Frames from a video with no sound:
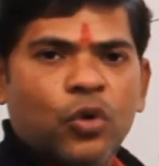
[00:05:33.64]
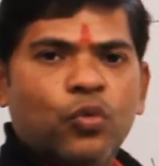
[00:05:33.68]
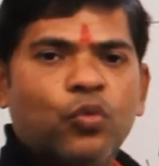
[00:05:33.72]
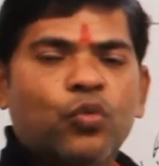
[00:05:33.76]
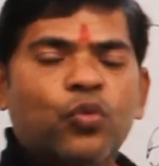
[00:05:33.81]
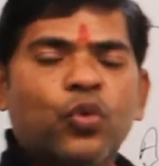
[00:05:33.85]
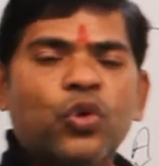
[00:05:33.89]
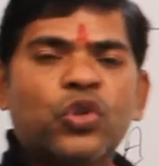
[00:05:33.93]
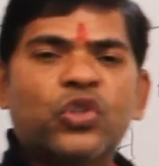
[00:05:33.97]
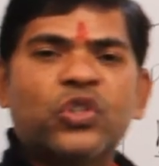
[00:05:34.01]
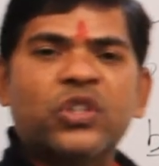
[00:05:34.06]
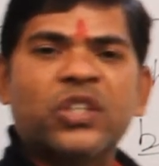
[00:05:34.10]

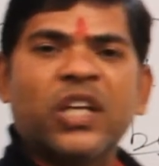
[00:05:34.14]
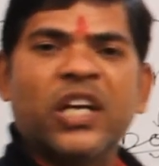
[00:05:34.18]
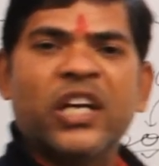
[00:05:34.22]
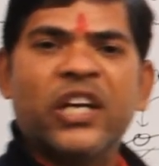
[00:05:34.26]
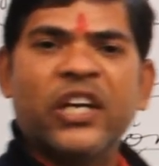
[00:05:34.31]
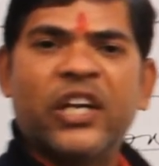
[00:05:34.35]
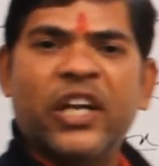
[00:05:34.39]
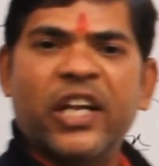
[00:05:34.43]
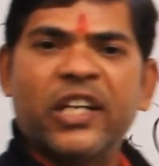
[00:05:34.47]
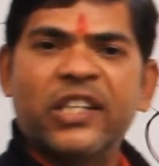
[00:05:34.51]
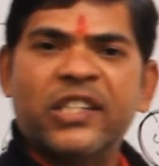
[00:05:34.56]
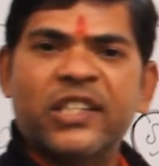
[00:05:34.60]
वो
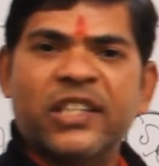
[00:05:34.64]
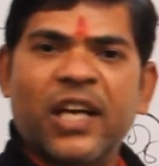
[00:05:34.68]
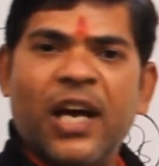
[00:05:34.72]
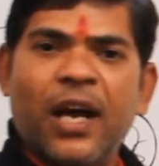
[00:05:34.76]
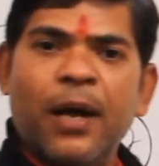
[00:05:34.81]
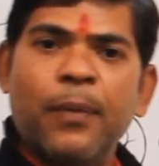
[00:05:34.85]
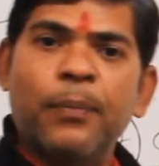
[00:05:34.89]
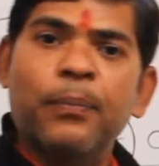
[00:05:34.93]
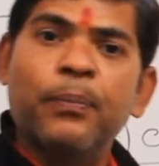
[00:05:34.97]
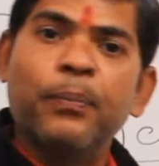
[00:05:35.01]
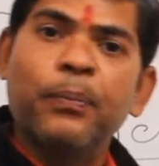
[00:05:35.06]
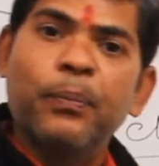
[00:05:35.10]
सेंटेंस
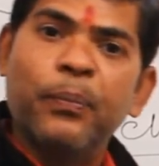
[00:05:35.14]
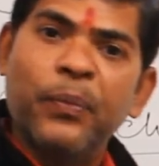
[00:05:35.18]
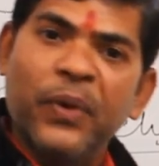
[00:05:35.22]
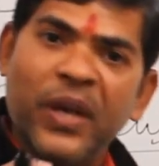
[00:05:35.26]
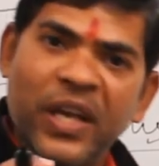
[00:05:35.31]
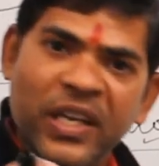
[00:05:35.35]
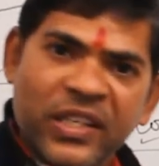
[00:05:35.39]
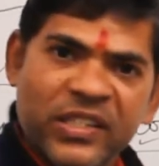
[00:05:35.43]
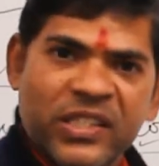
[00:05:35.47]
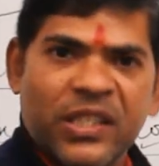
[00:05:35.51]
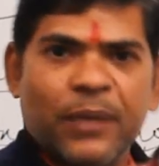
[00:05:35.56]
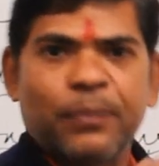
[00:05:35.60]
का
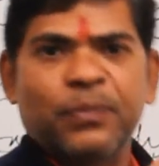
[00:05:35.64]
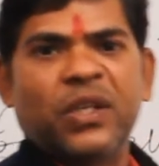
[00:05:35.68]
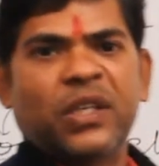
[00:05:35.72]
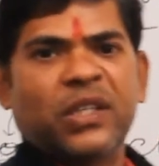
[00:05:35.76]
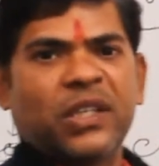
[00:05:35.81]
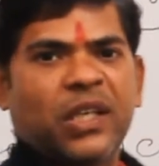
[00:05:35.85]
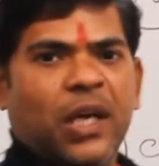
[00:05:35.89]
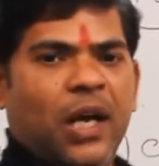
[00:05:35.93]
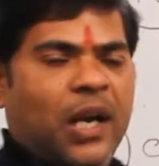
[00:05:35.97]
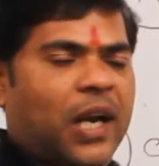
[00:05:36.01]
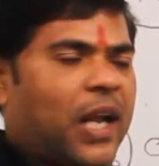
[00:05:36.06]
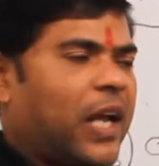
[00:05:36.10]
मेन
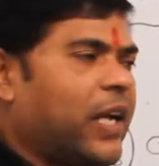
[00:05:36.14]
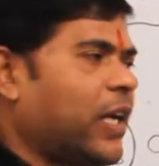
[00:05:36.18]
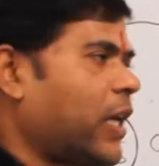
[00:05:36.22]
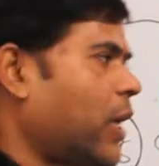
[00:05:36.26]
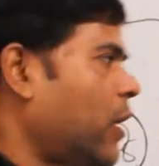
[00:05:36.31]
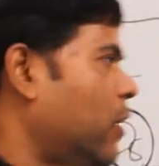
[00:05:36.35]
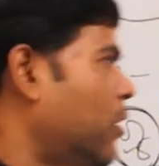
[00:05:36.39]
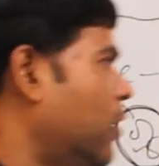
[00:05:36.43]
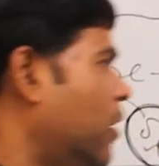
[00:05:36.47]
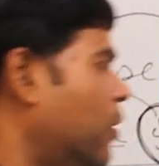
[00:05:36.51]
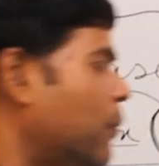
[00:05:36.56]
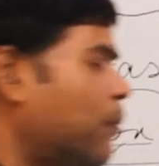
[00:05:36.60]
सब्जेक्ट कहलाएगा
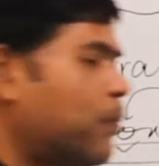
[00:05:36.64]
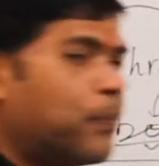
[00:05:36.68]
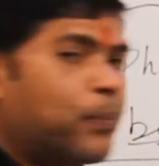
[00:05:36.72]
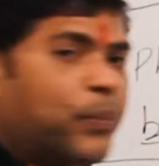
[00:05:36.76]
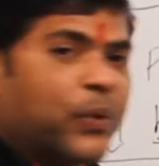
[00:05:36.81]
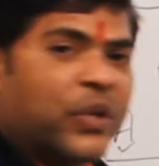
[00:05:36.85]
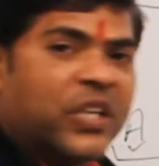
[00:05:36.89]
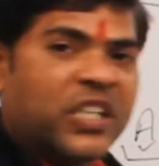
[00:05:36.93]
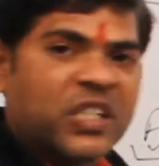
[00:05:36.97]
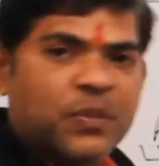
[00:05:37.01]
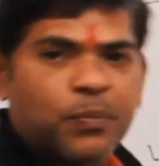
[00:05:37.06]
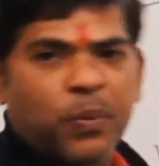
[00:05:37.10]

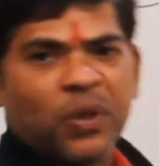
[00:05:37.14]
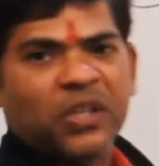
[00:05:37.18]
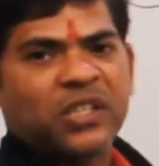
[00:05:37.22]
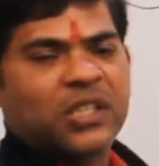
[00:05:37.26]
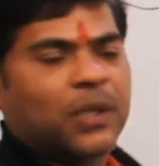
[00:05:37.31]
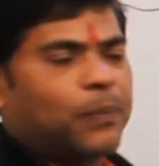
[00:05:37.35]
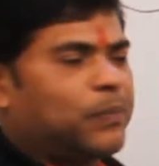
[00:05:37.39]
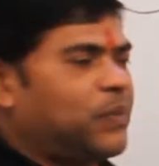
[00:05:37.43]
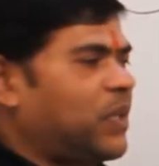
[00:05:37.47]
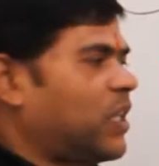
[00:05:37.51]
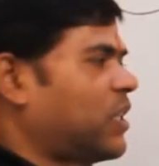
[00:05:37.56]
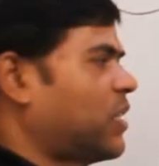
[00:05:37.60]
प्रिंसिपल
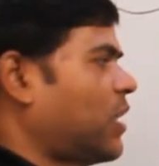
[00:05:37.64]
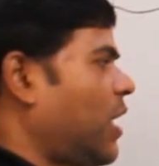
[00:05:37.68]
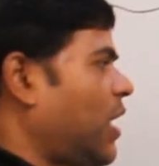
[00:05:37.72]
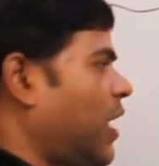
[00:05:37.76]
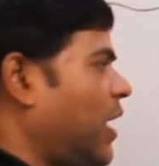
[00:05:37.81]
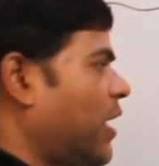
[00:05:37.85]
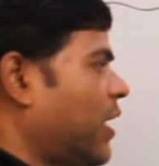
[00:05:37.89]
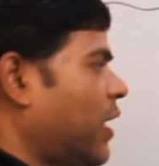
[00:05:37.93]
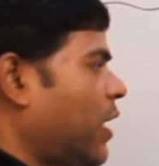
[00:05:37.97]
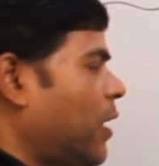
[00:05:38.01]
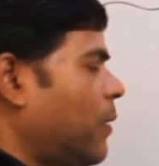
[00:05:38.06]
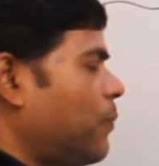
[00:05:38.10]
सब्जेक्ट
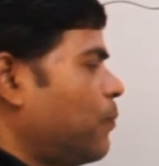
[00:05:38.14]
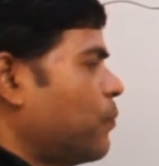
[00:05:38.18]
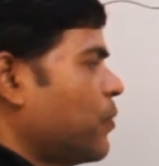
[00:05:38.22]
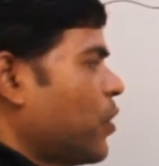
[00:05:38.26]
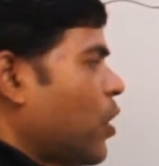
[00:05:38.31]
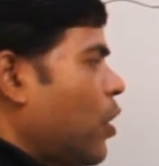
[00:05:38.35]
कहलाएगा